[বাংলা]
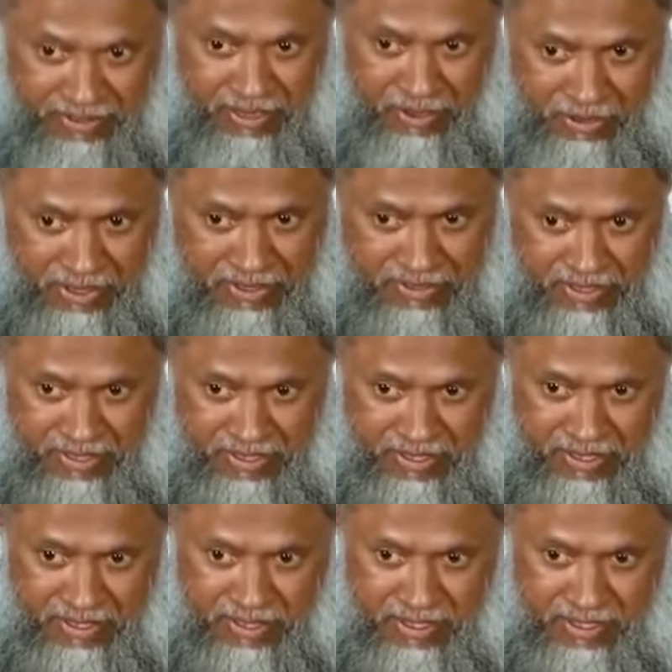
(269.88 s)
নাজিল হয়েছে
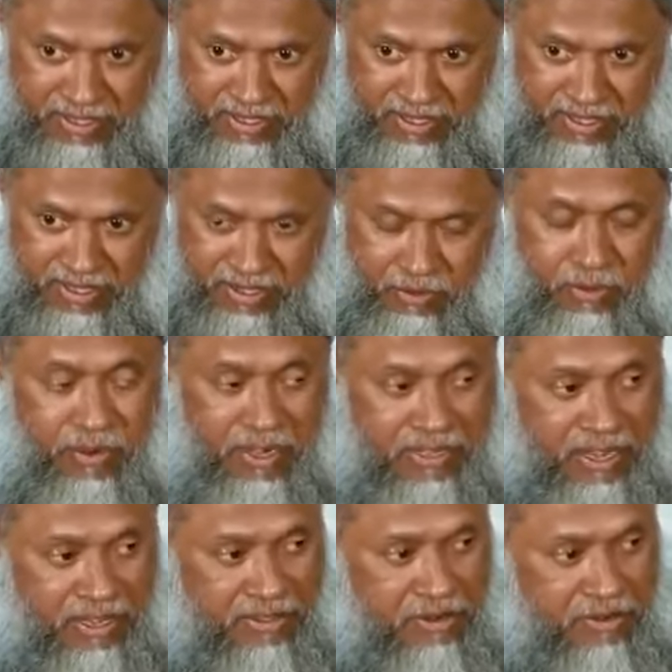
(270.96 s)
কোন
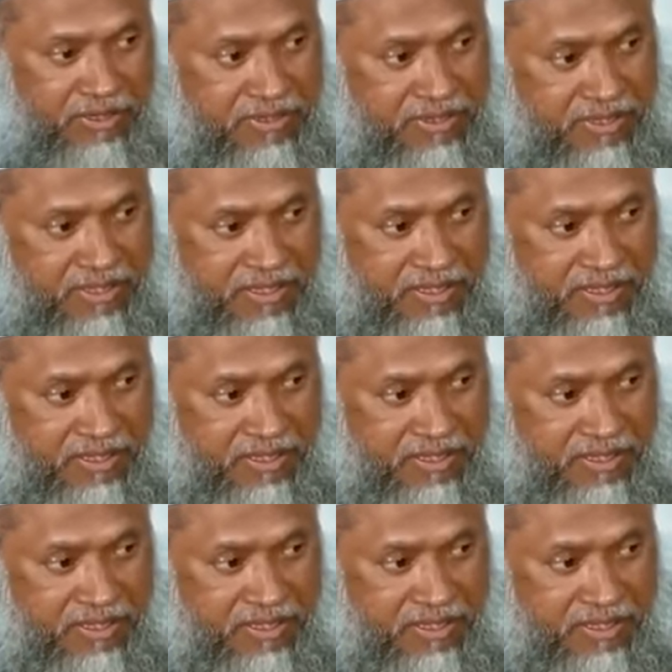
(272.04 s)
রাতে নাজিল হয়েছে